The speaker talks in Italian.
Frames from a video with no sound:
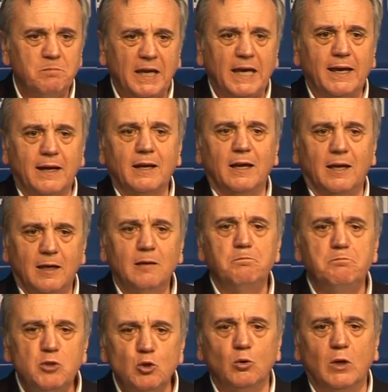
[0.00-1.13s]
per
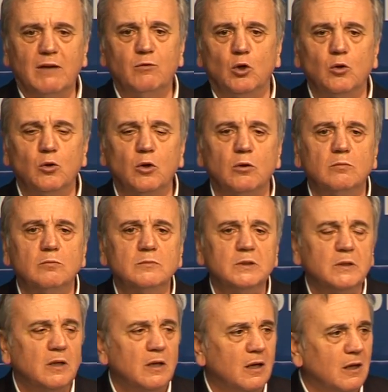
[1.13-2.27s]
più lavoro
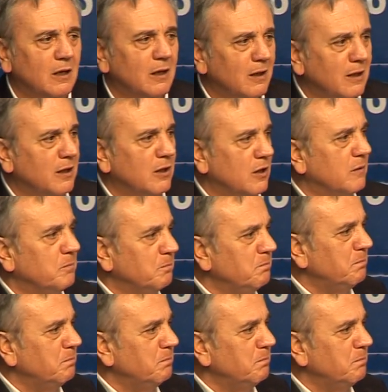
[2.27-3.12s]
eh,